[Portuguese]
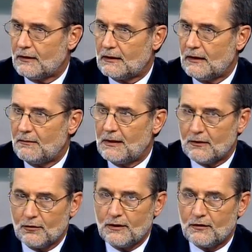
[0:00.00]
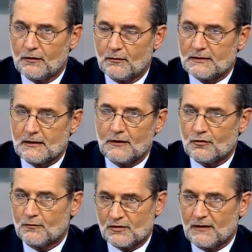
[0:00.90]
até meia-noite, numa cidade
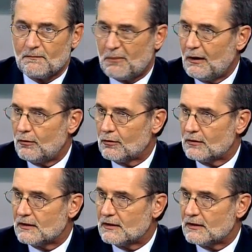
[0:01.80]
como São Paulo,